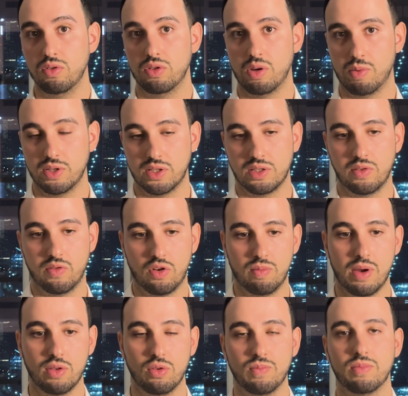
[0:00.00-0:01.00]
dopo essersi
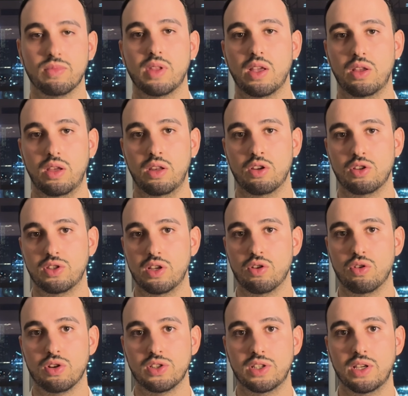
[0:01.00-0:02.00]
formato dai nostri
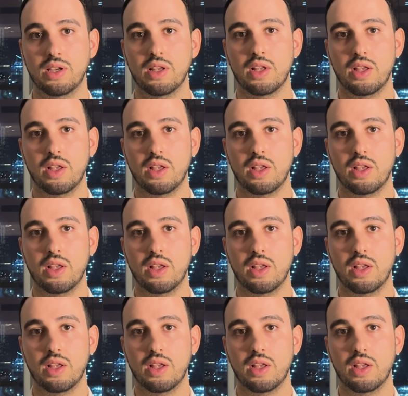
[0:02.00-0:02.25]
corsi.